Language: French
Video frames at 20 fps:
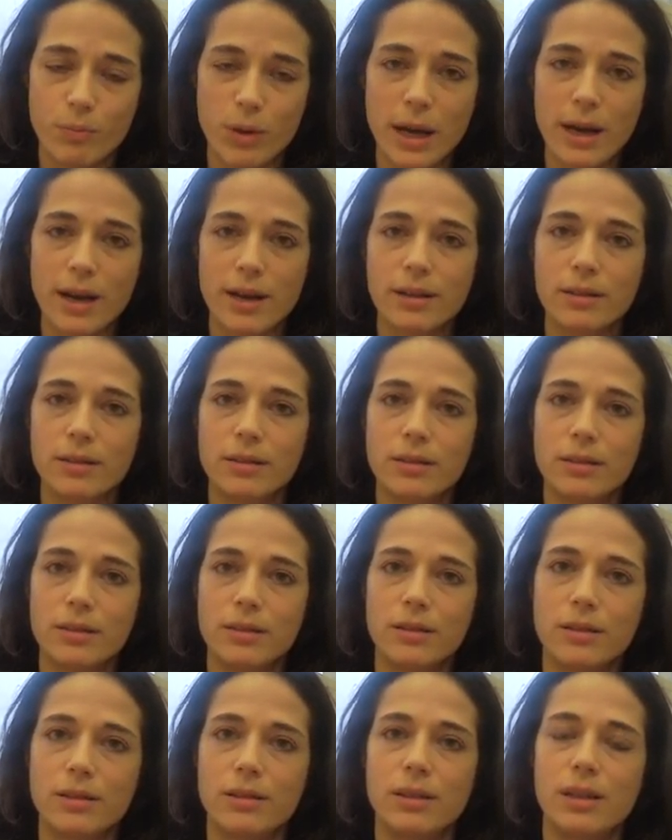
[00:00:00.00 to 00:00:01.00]
par euh,
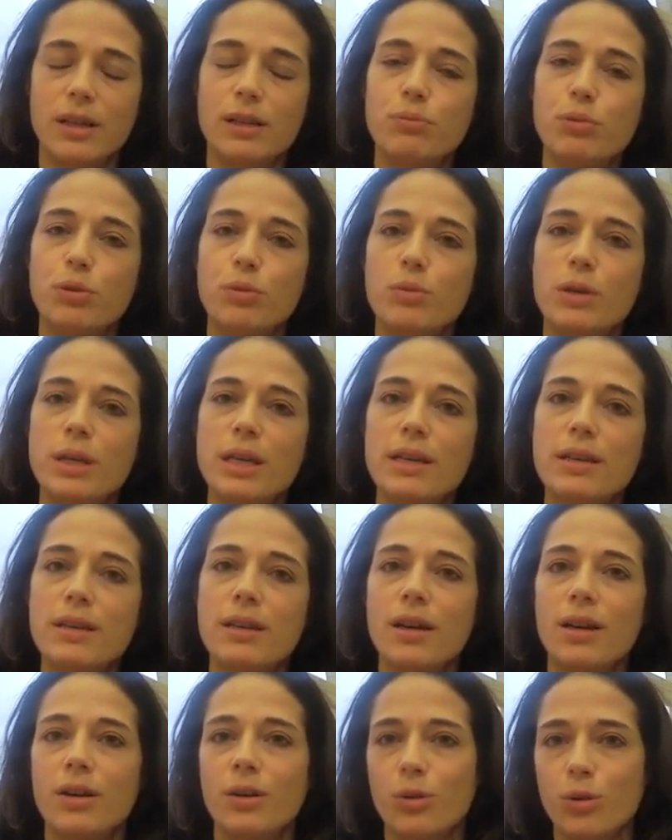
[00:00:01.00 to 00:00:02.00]
les publics